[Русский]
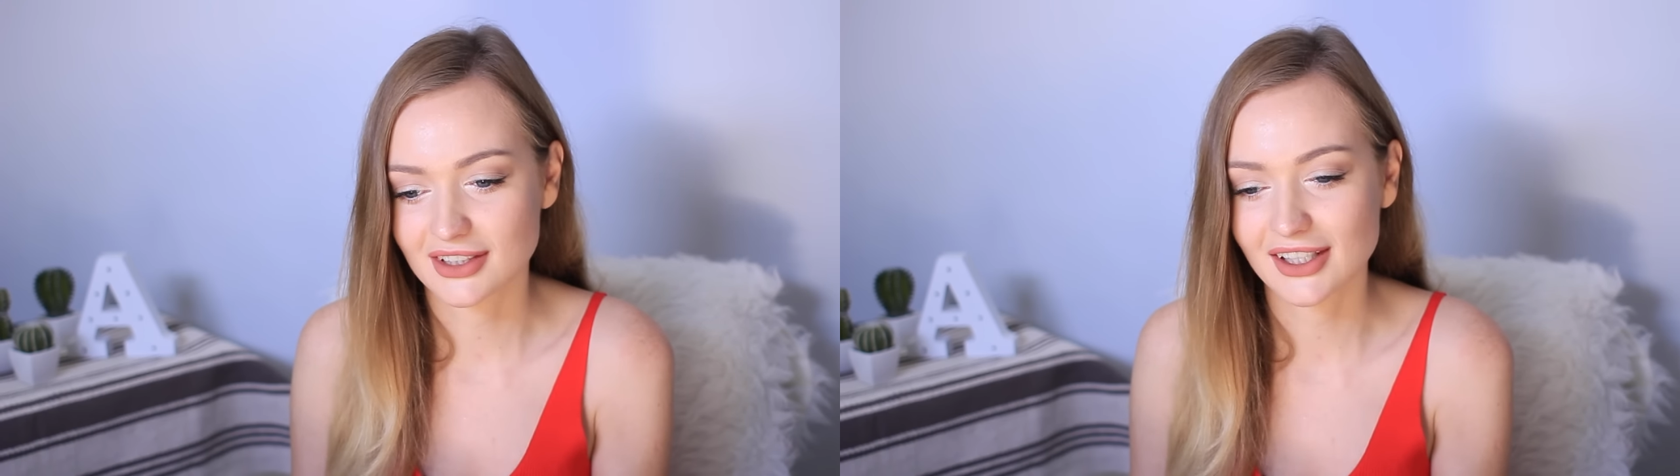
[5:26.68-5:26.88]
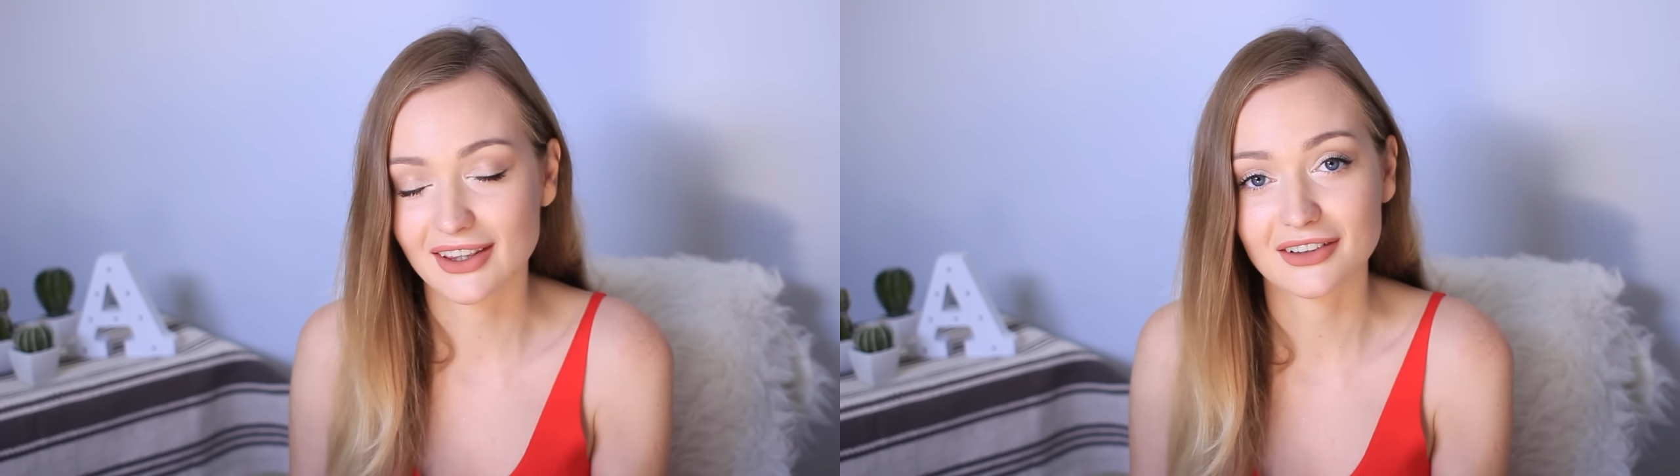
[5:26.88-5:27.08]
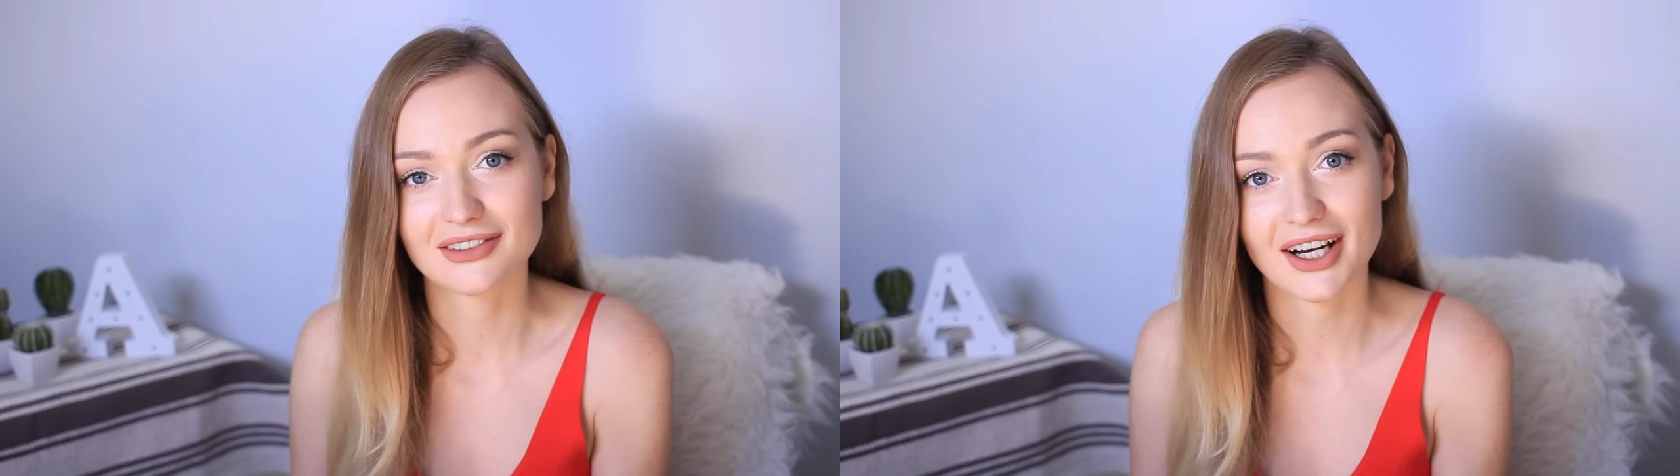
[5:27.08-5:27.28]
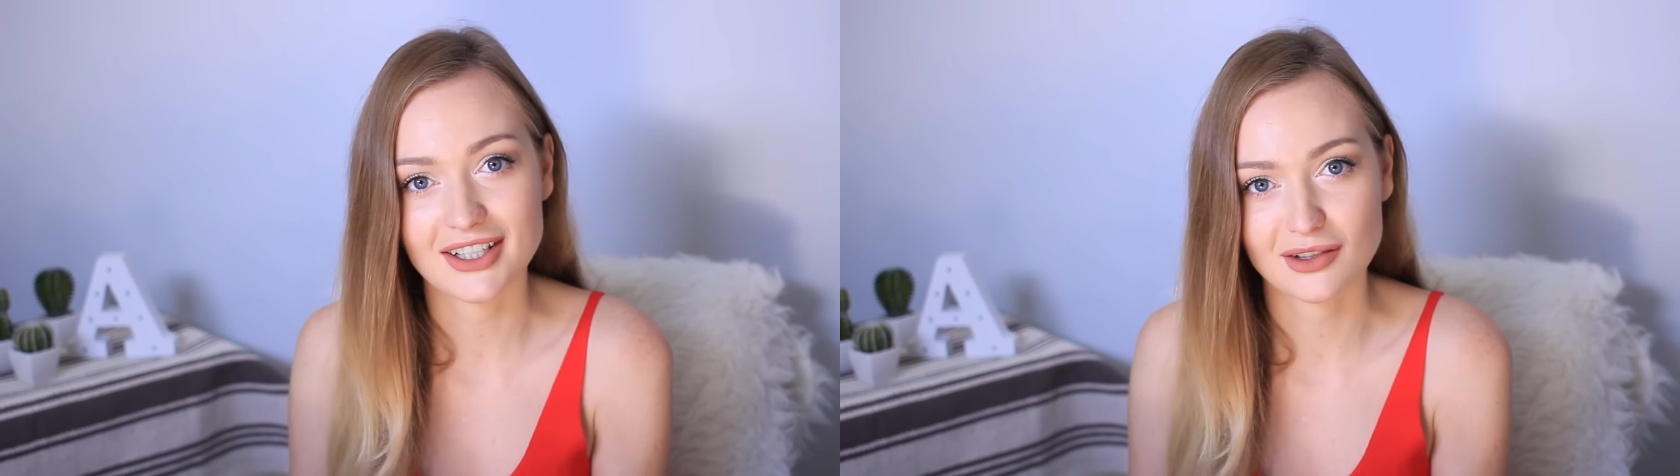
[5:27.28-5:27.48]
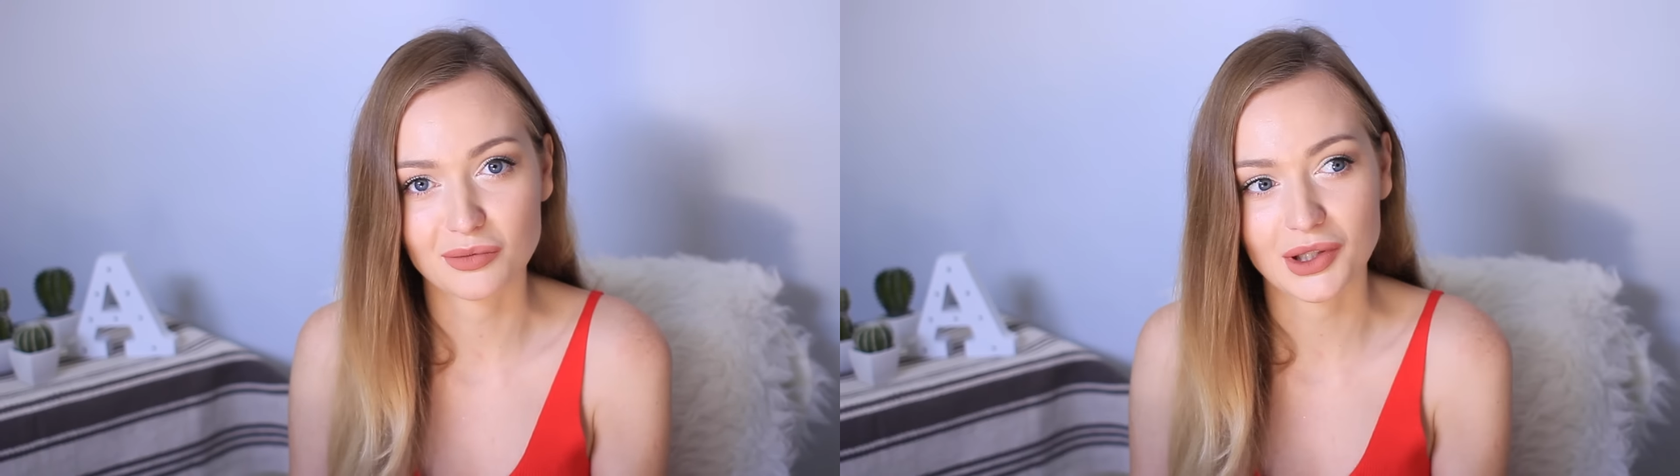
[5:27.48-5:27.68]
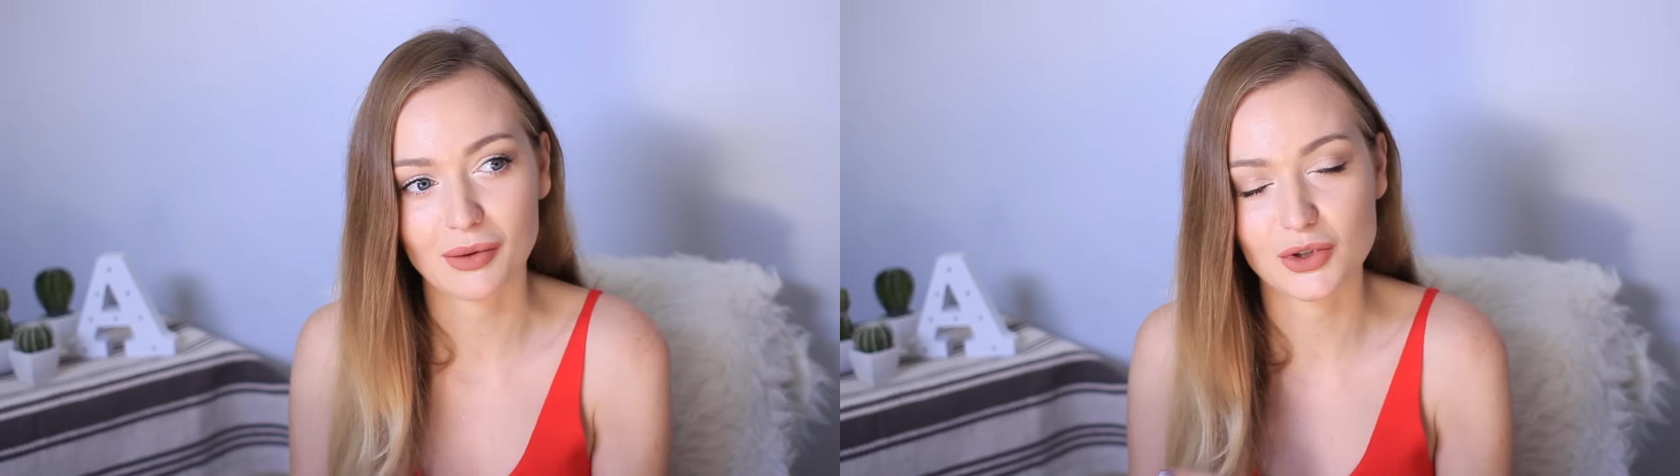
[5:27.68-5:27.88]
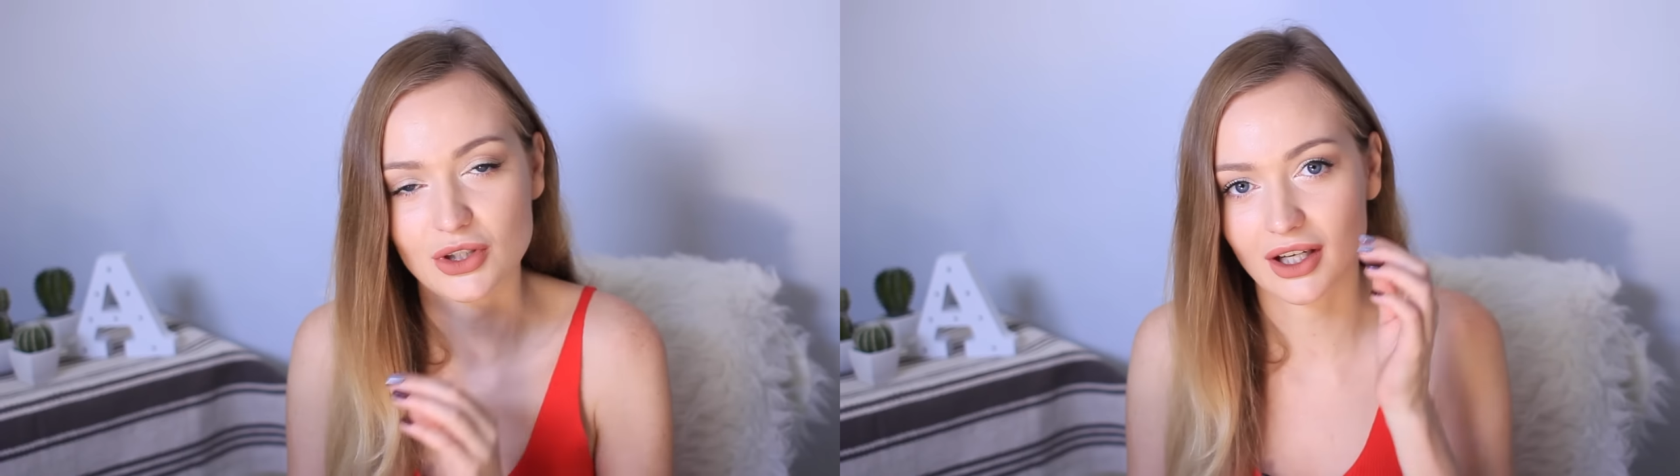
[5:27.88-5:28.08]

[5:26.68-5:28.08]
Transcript: сильно важен, потому